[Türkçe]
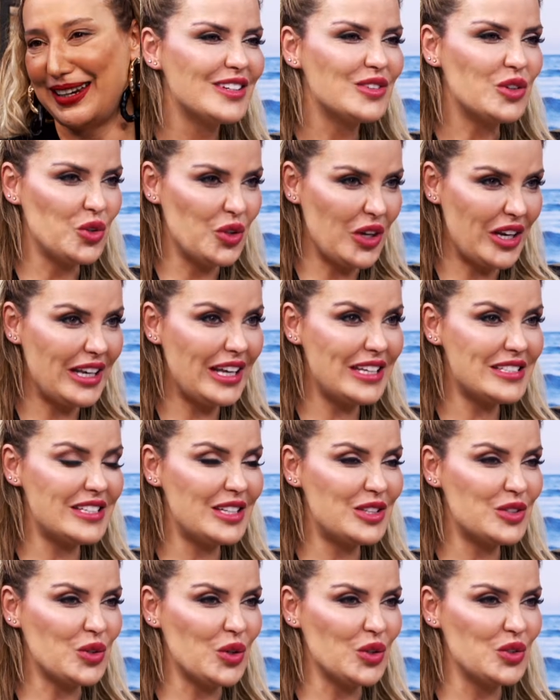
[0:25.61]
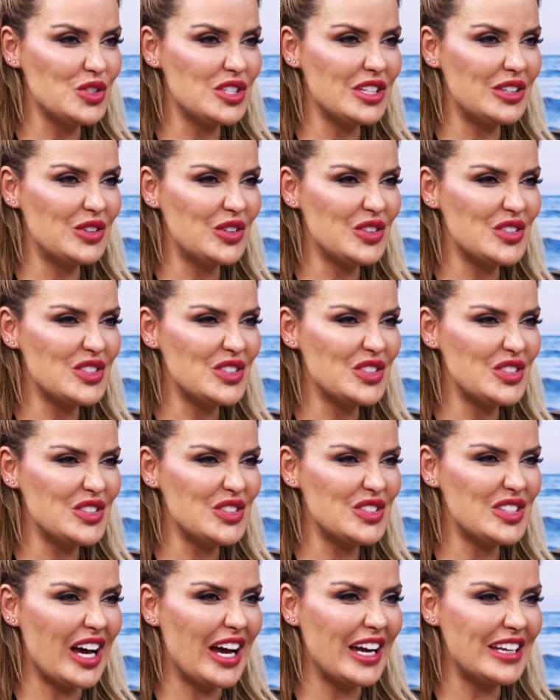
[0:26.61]
Konu hele estetik olunca
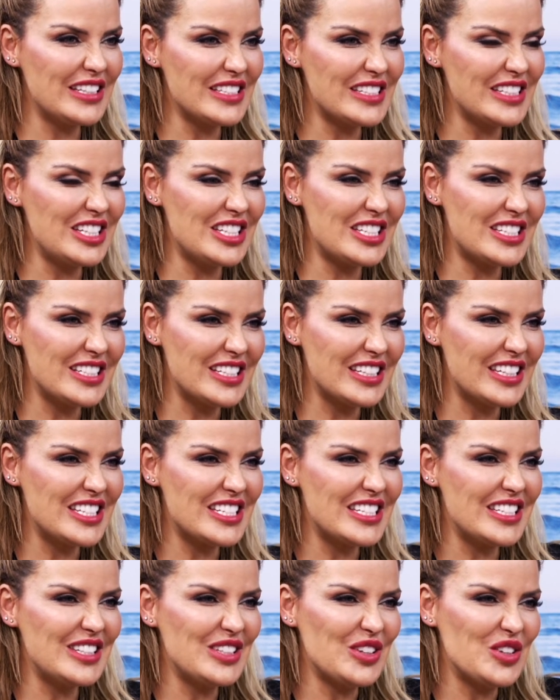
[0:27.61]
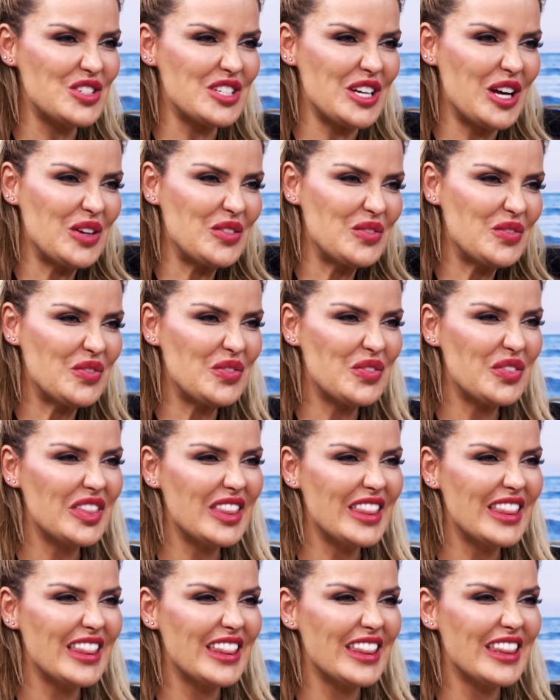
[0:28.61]
diyorsunuz. Aynısı iştir kişinin hocam. Zaten
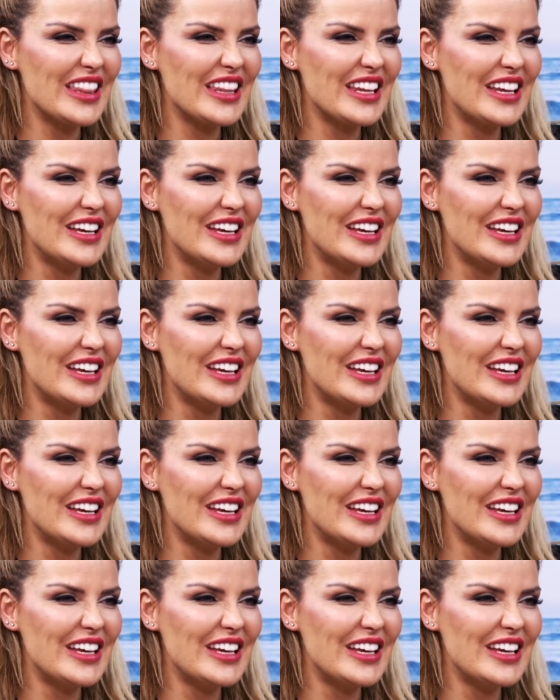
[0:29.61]
seviyoruz.